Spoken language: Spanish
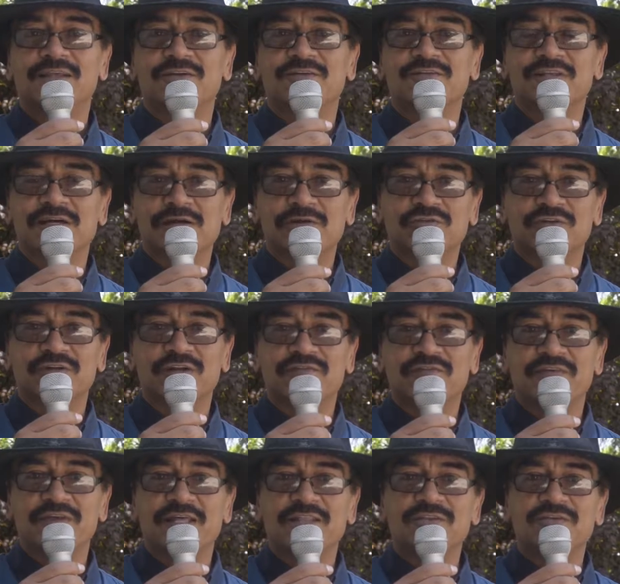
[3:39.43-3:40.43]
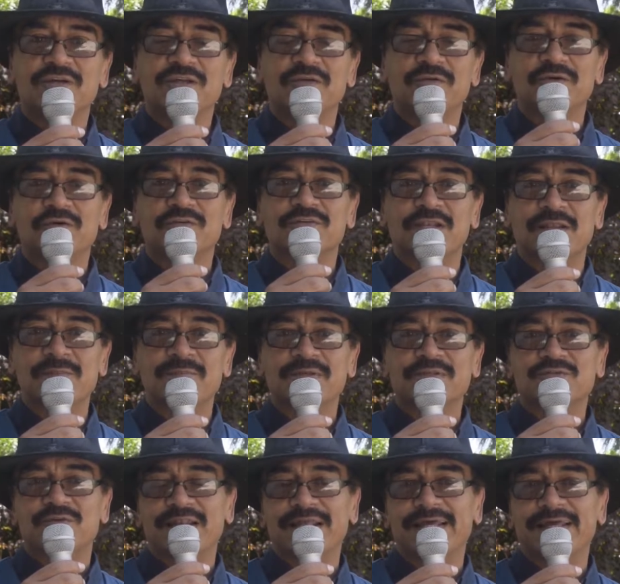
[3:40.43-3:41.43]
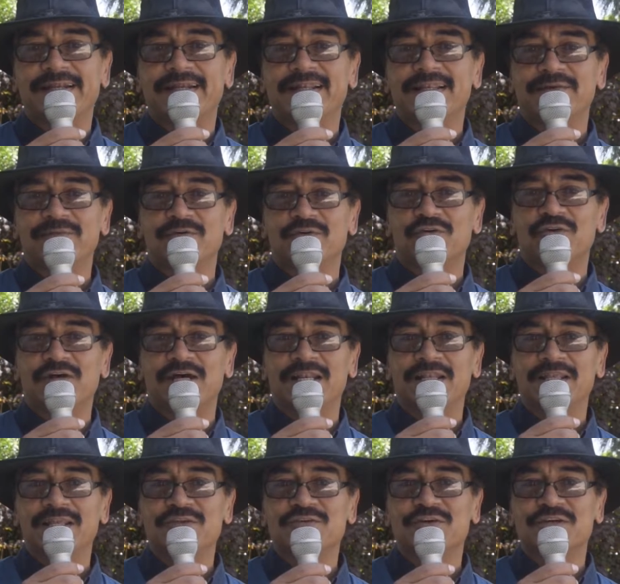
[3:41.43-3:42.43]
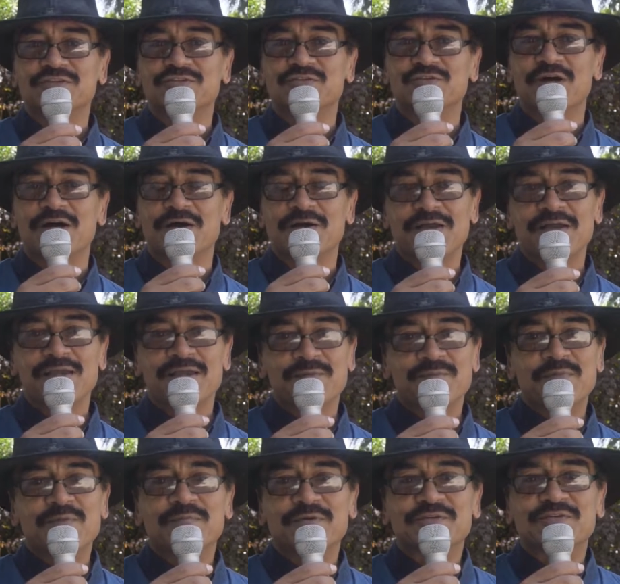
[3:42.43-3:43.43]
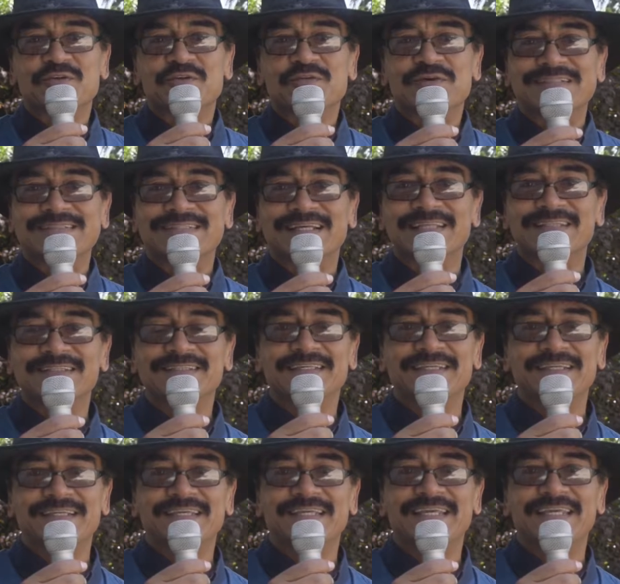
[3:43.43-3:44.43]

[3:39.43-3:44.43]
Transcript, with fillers: te lo están autografiando, y luego le empezó a leer el libro al niño, eso me impresionó bastante,